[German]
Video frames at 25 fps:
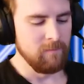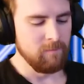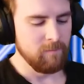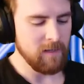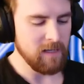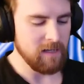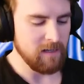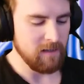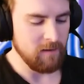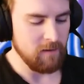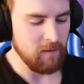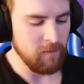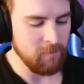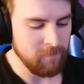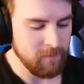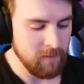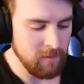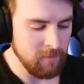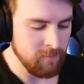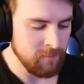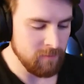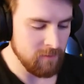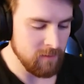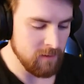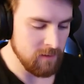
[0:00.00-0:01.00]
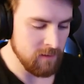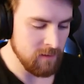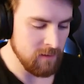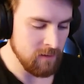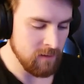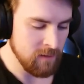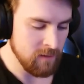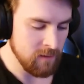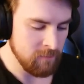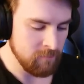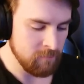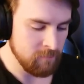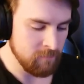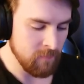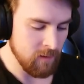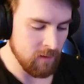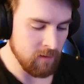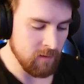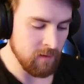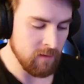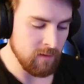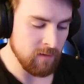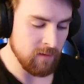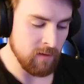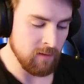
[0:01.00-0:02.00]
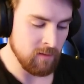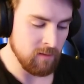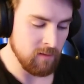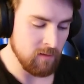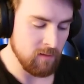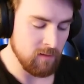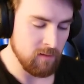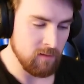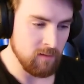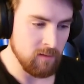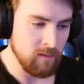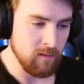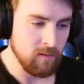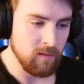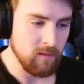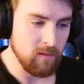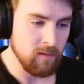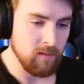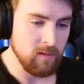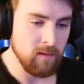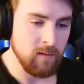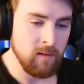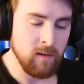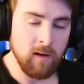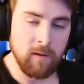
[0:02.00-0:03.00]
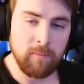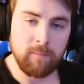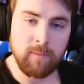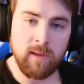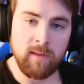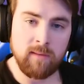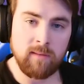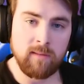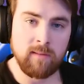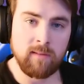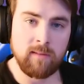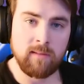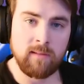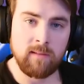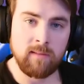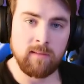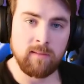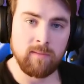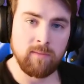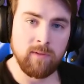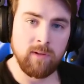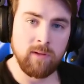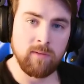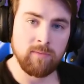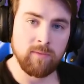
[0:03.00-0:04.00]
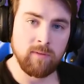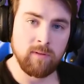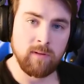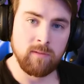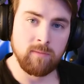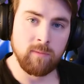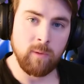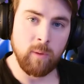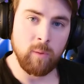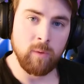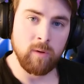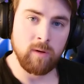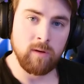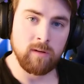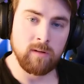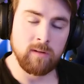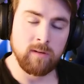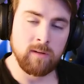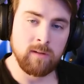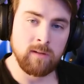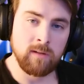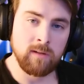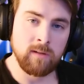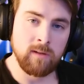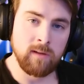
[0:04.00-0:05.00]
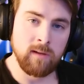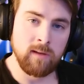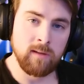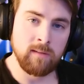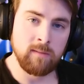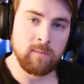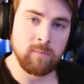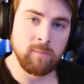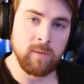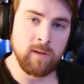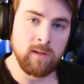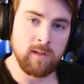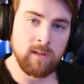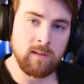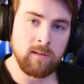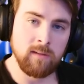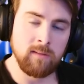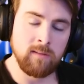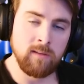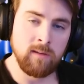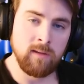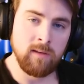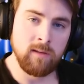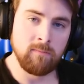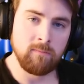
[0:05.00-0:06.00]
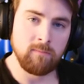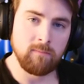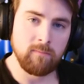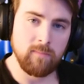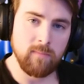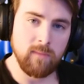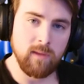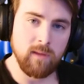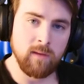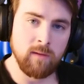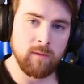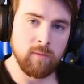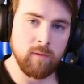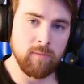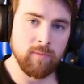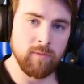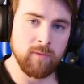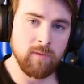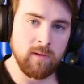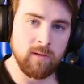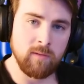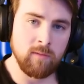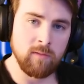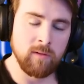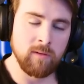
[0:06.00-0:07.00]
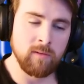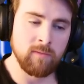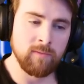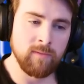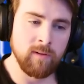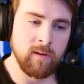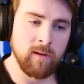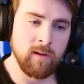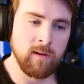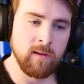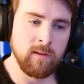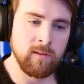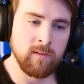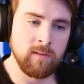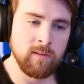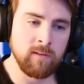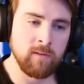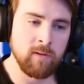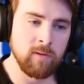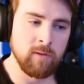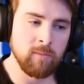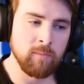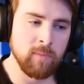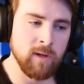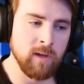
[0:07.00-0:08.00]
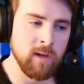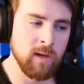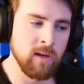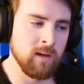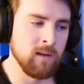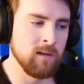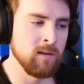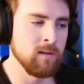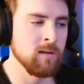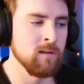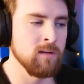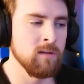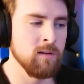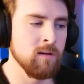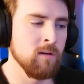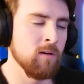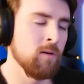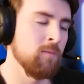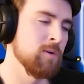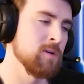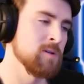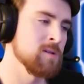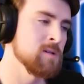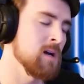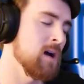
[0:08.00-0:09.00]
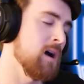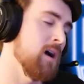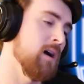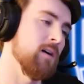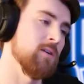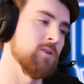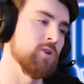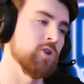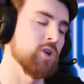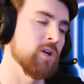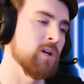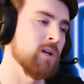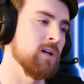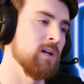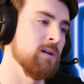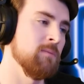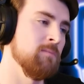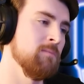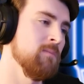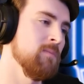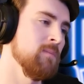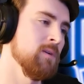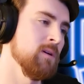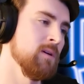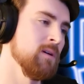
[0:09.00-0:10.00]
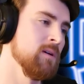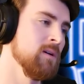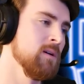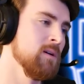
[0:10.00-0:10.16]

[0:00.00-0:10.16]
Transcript: Naja, auf jeden Fall, ähm, wie gesagt, ihr habt gestern das letzte Video von Devour äh, erstmal gesehen. Ich hoffe, es hat euch gefallen. Ihr könnt nochmal gerne in die Kommentare schreiben,